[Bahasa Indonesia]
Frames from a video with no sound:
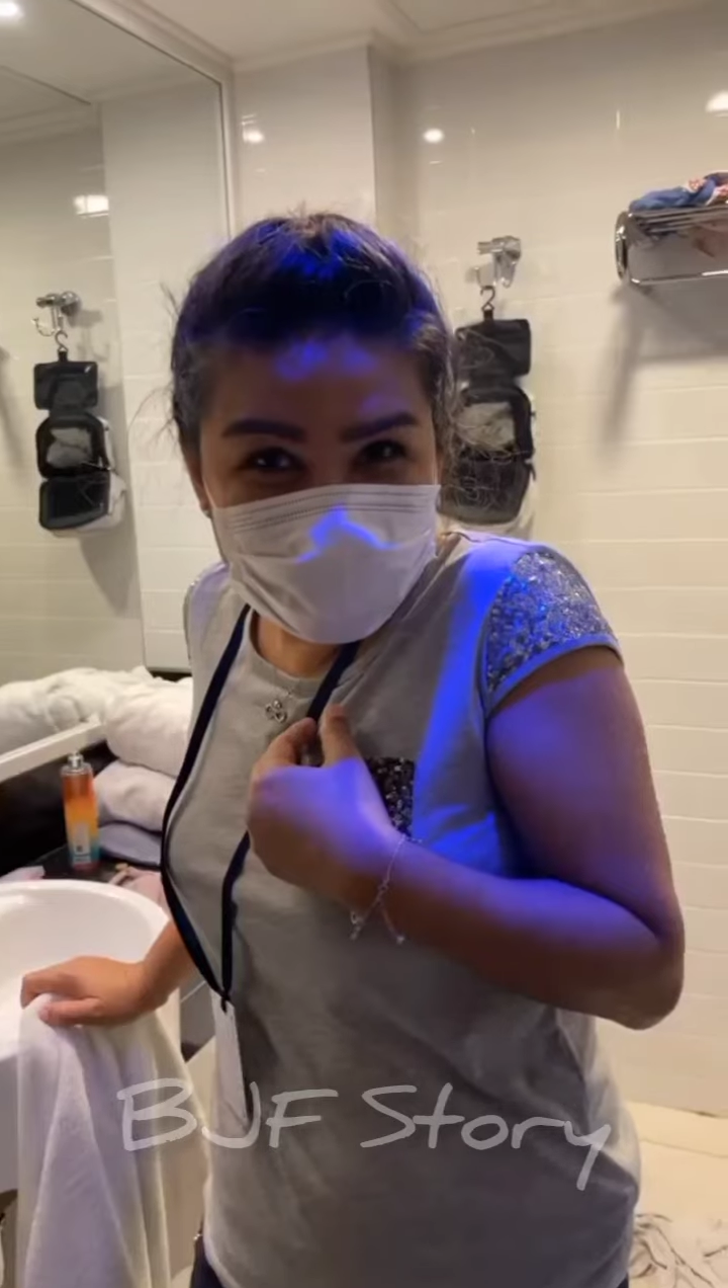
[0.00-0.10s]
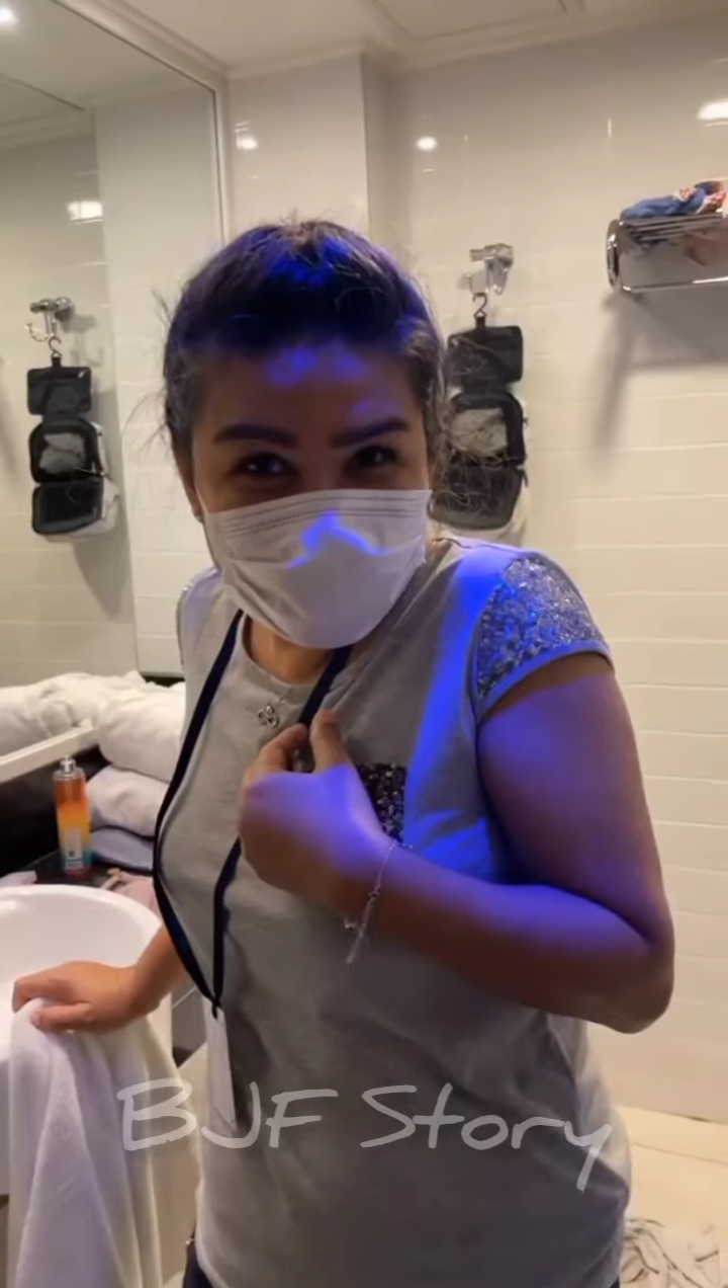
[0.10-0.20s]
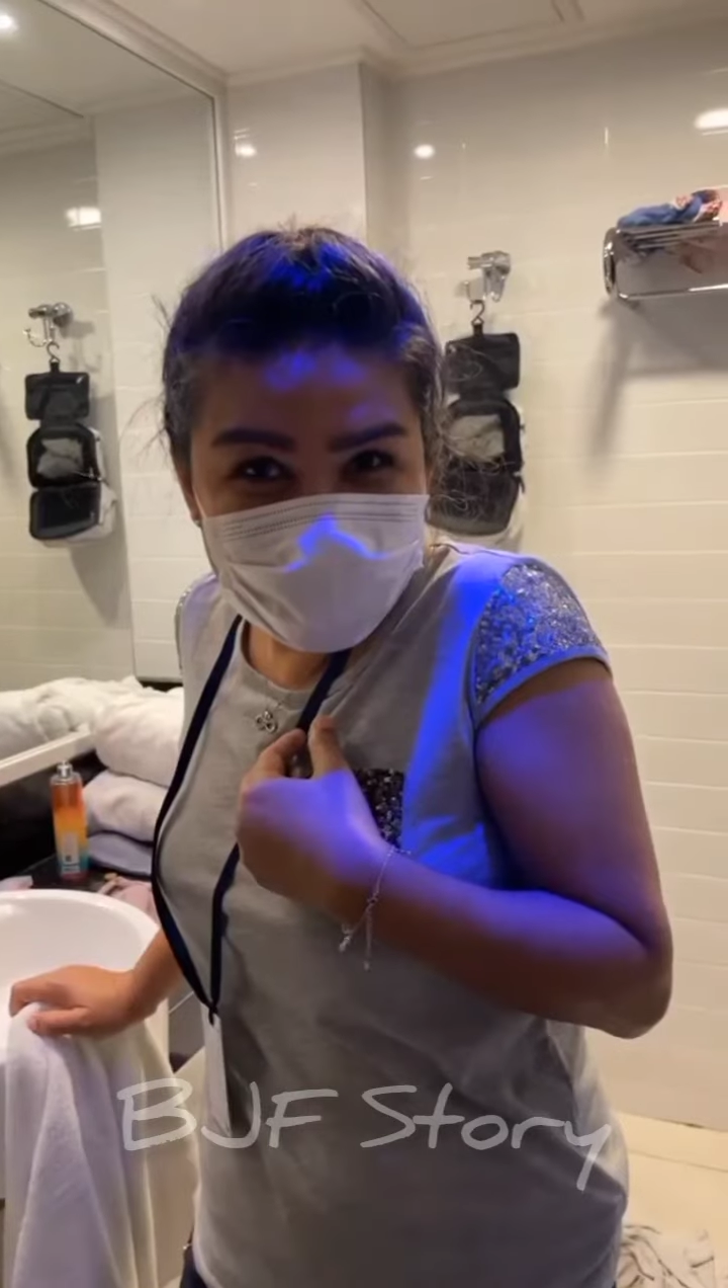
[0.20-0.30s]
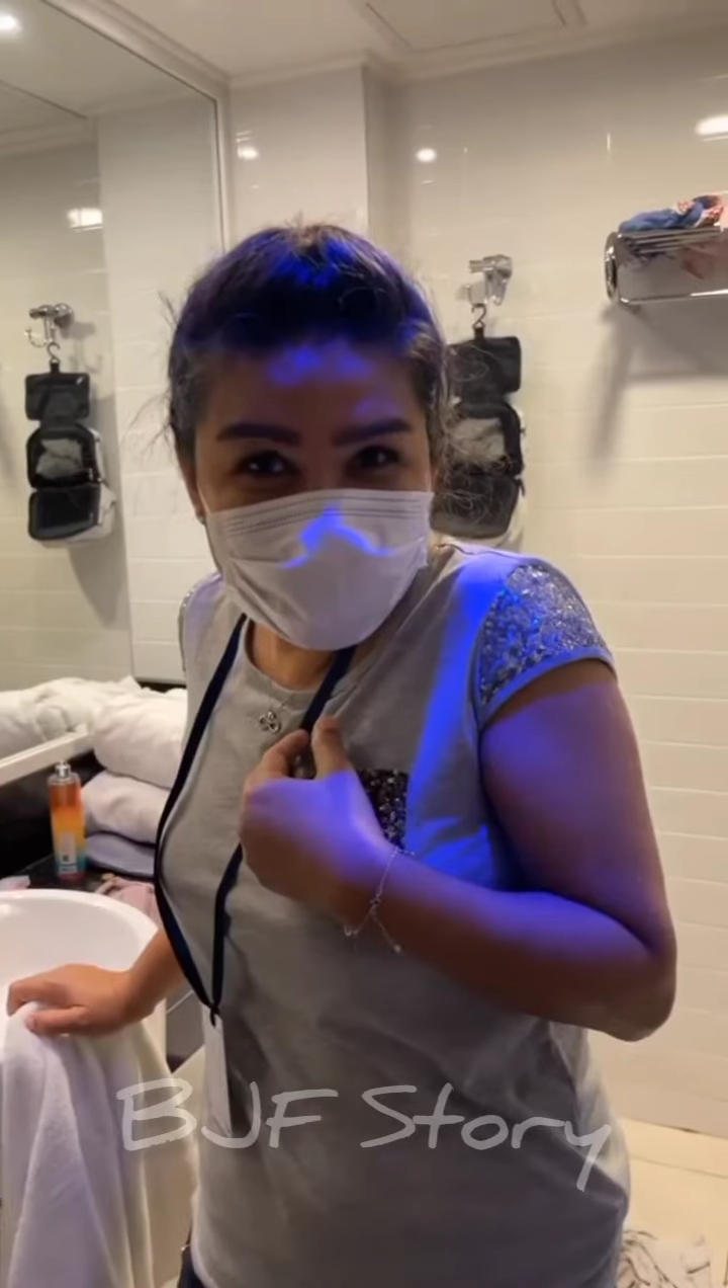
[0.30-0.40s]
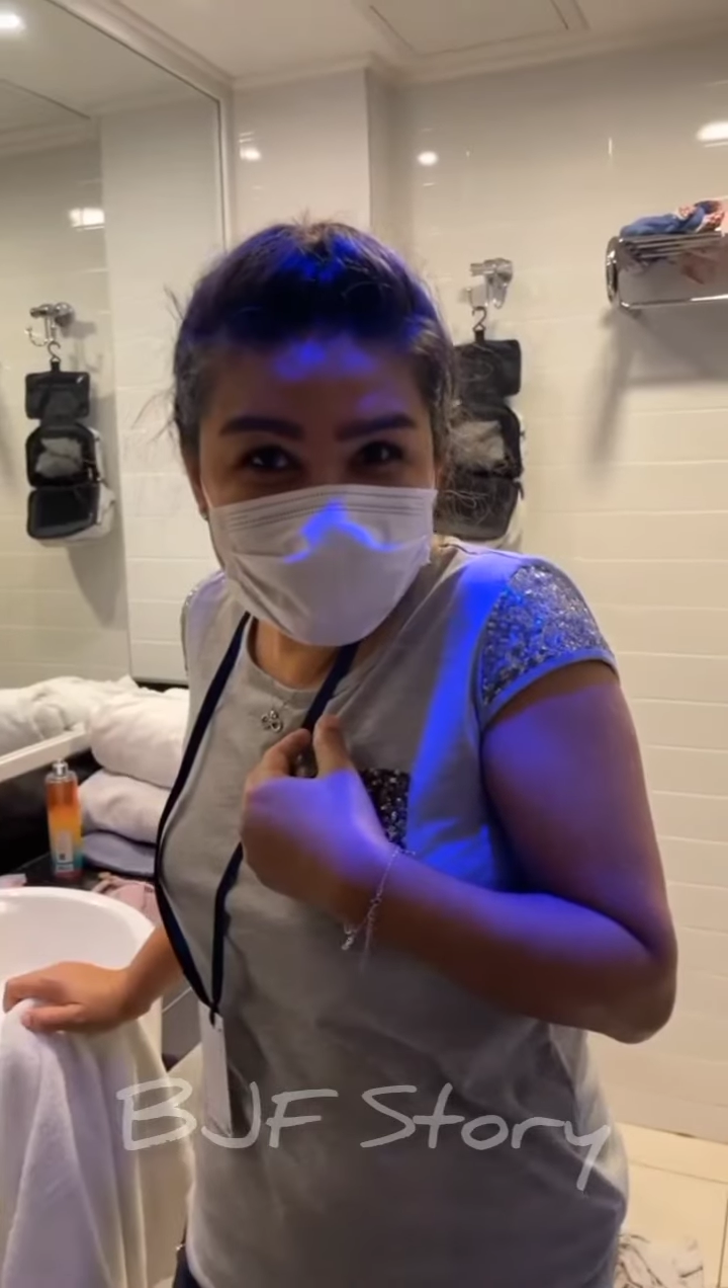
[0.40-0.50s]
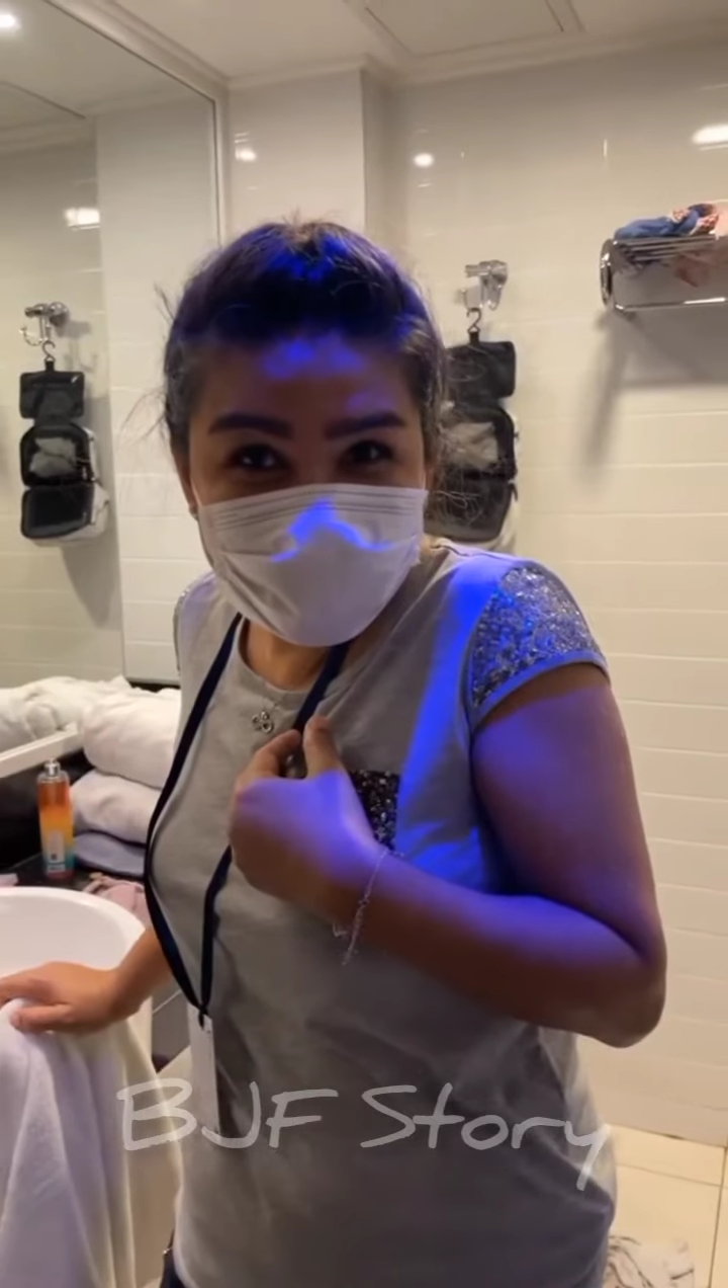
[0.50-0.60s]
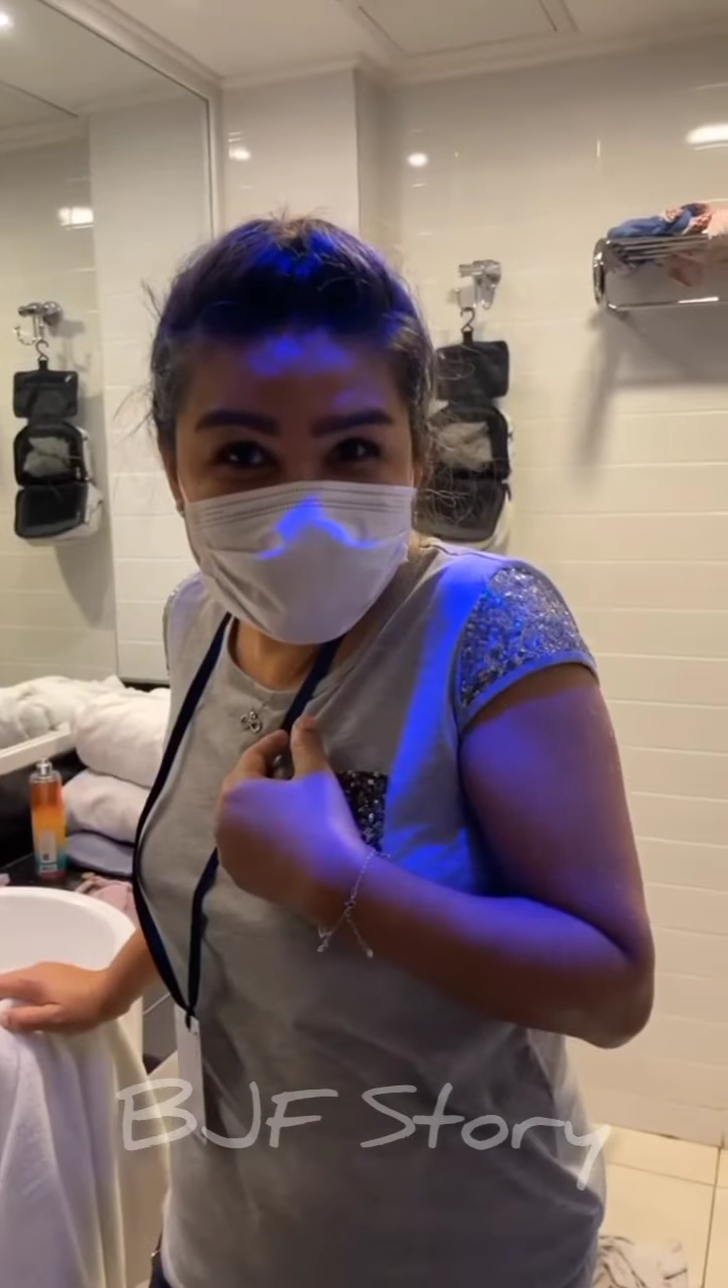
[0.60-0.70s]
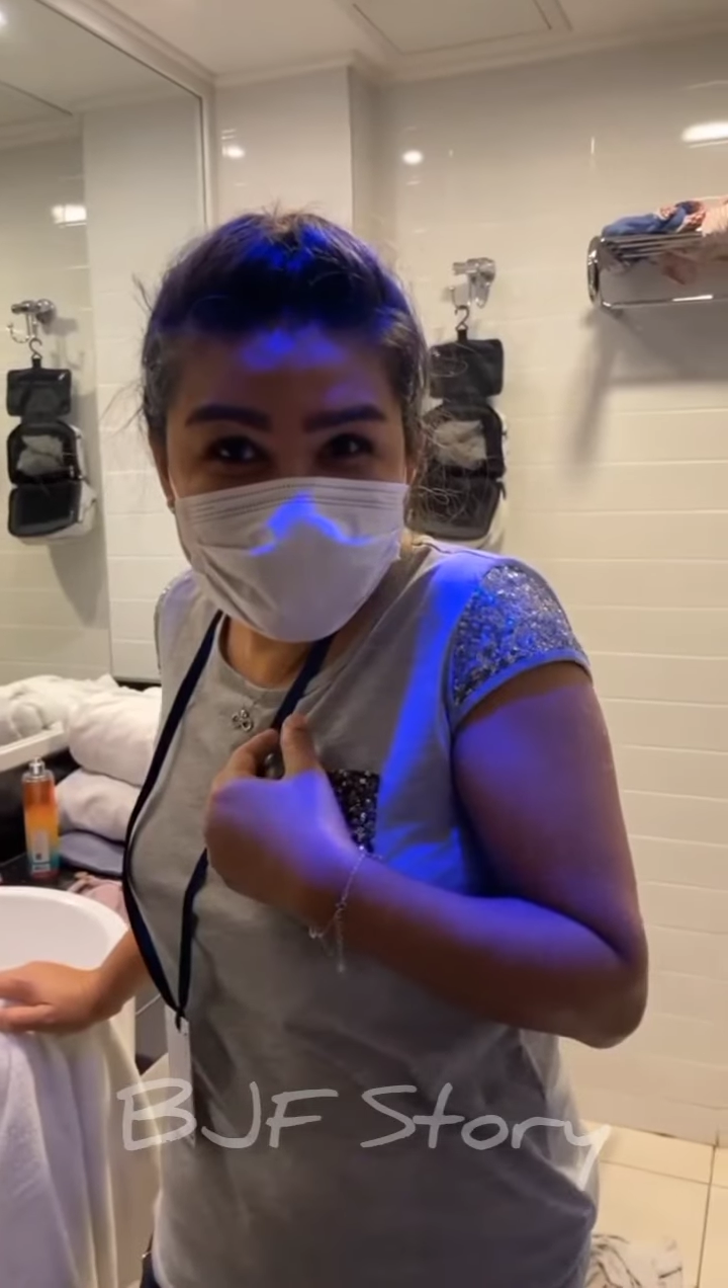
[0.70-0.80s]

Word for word: Iya,